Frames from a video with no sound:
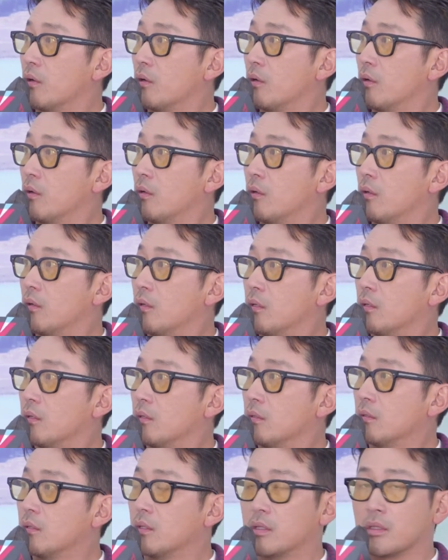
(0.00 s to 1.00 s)
음.
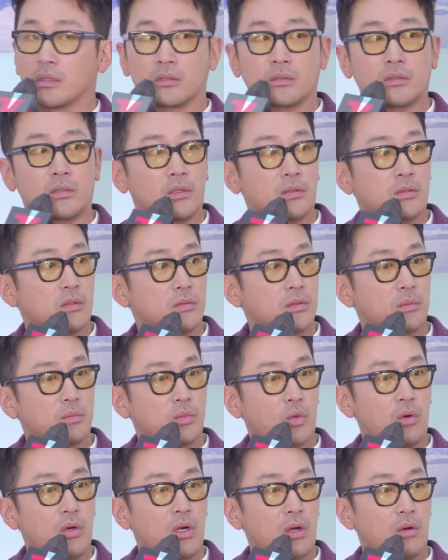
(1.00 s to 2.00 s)
네, 그래서 참
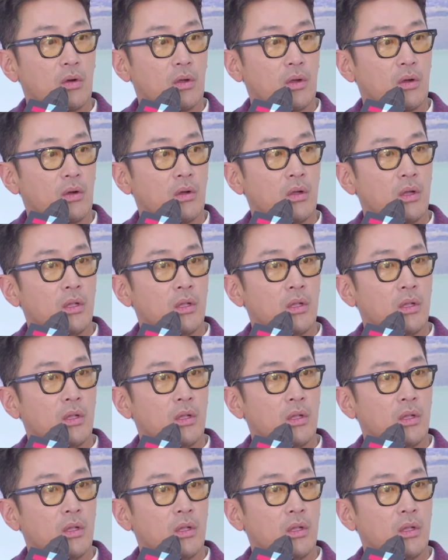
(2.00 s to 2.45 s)
놀라워요.